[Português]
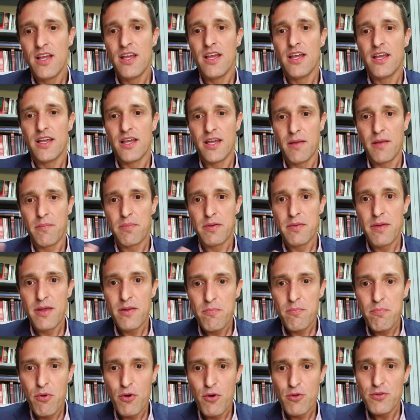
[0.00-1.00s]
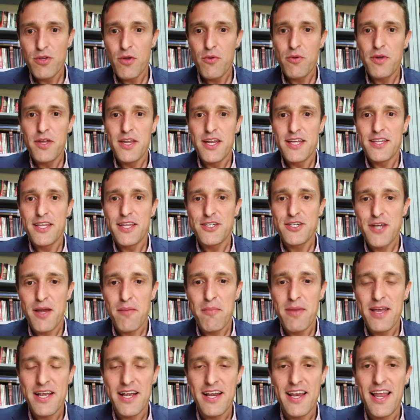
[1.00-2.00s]
É, primeiro ponto que eu queria deixar
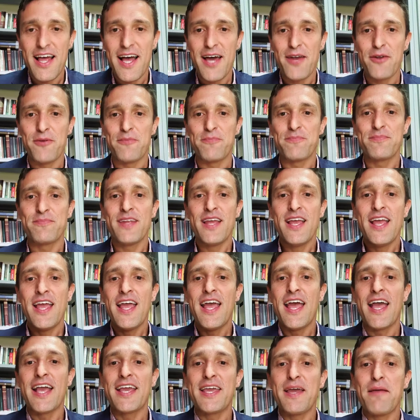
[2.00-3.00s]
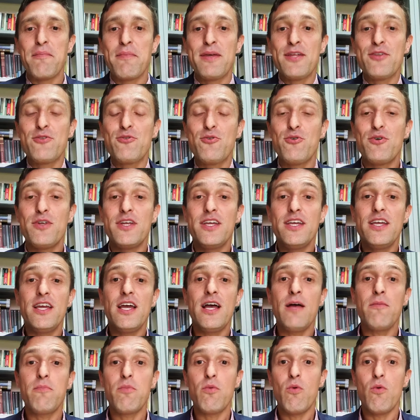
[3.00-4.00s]
bem claro é que a
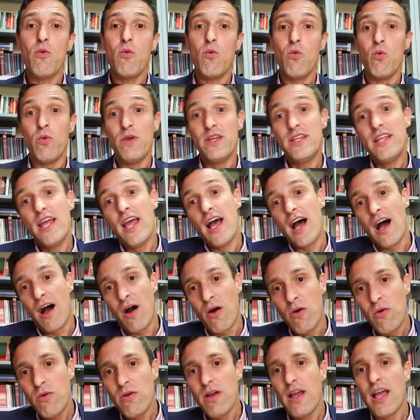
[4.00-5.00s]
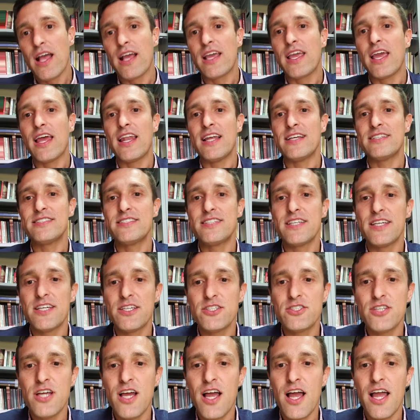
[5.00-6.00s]
mentoria, o ideal é que ela
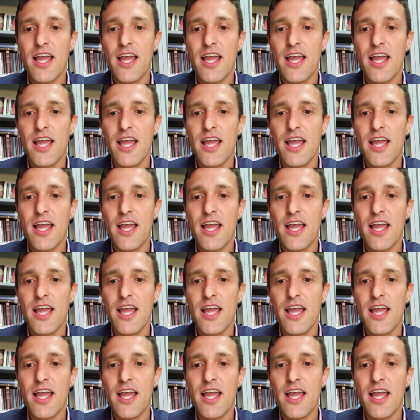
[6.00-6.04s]
seja